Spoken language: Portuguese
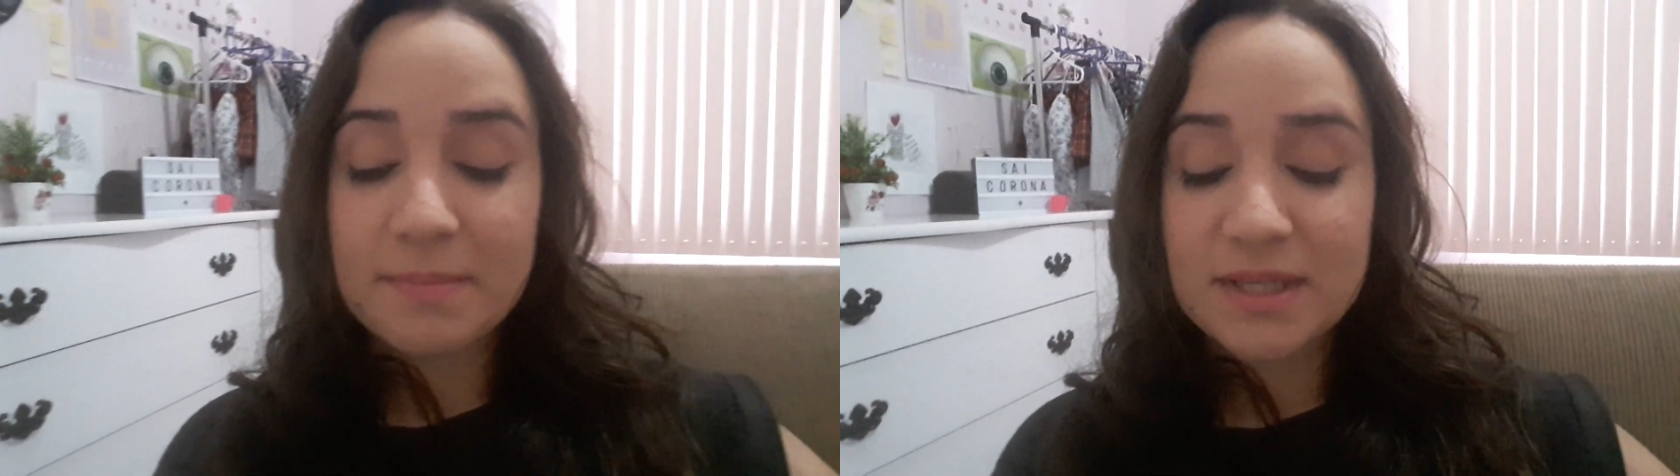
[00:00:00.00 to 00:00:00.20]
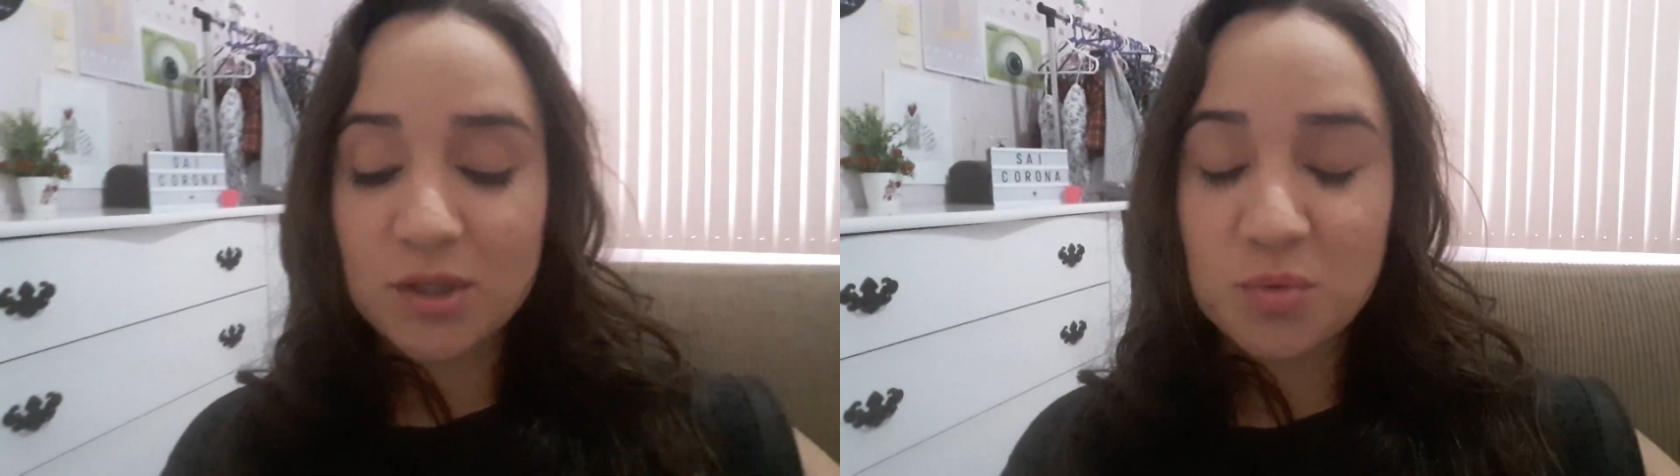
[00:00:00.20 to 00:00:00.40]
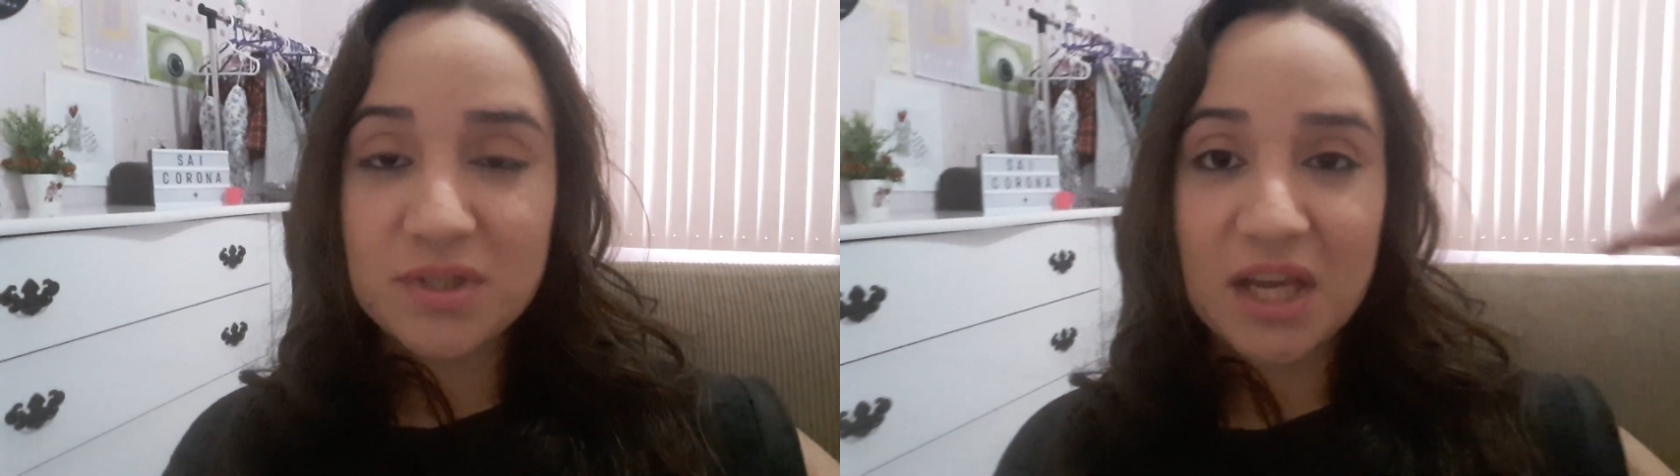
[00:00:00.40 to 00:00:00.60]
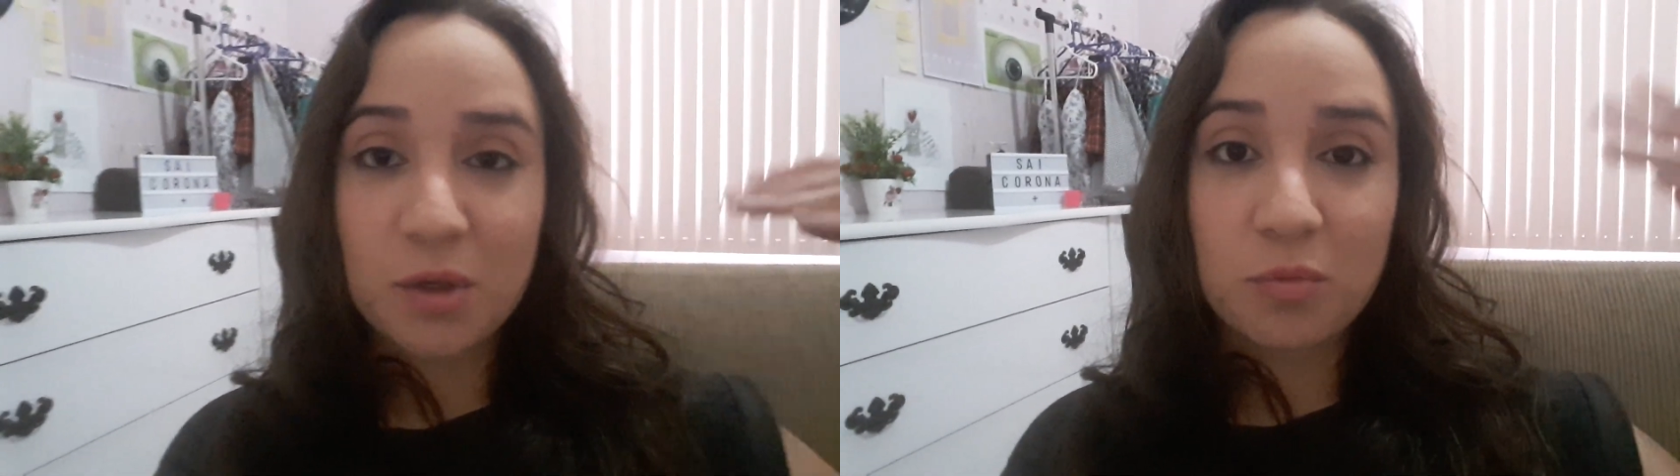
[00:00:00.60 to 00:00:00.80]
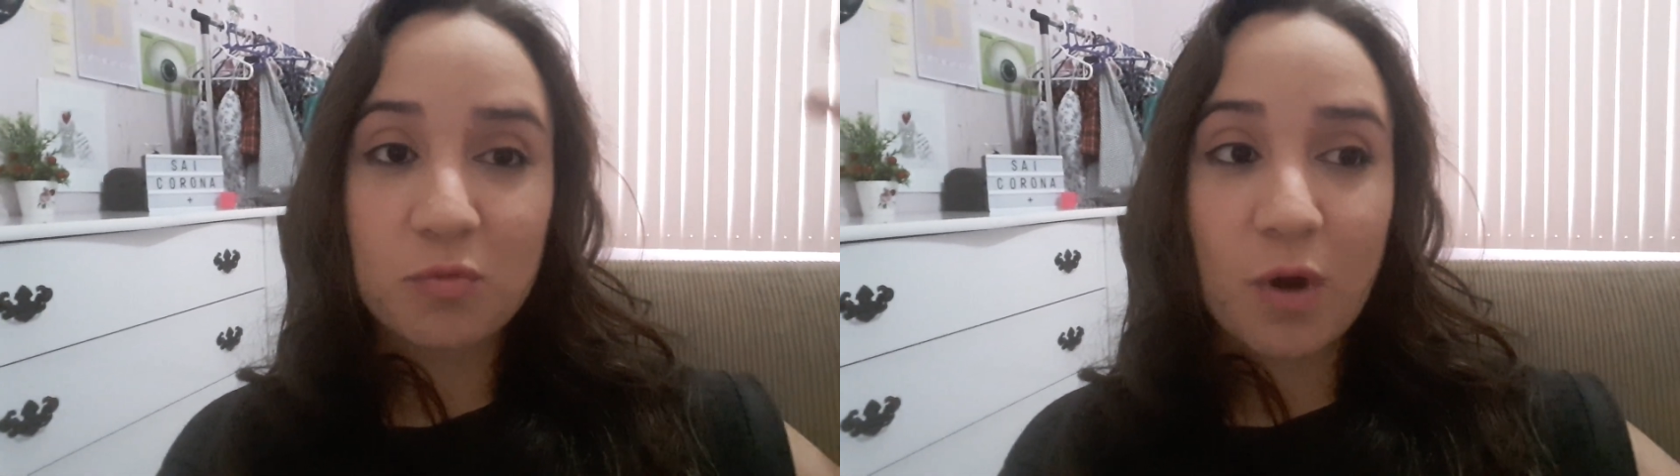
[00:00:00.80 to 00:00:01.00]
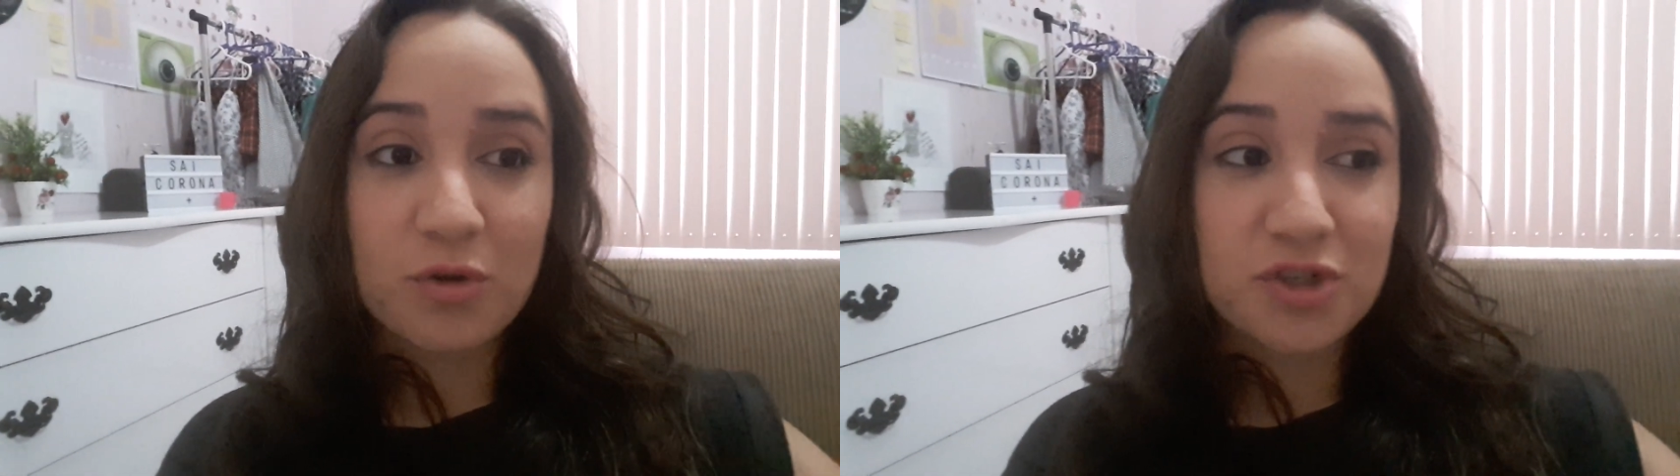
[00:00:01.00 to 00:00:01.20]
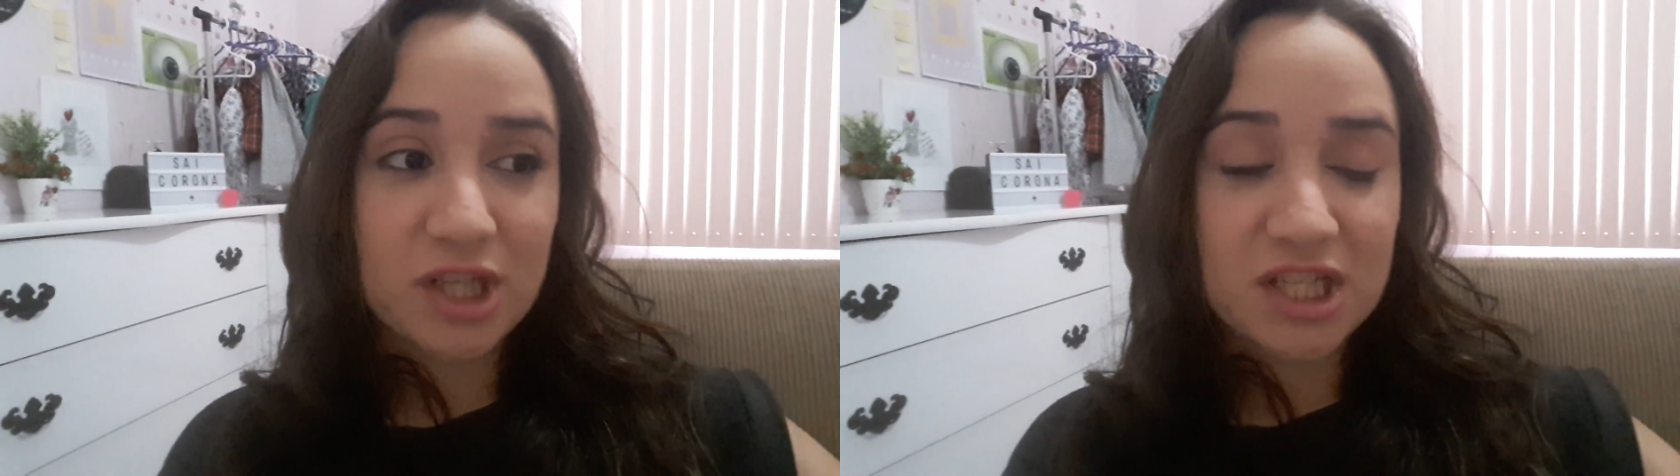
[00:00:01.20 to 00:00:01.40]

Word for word: mas eu não sei qual dia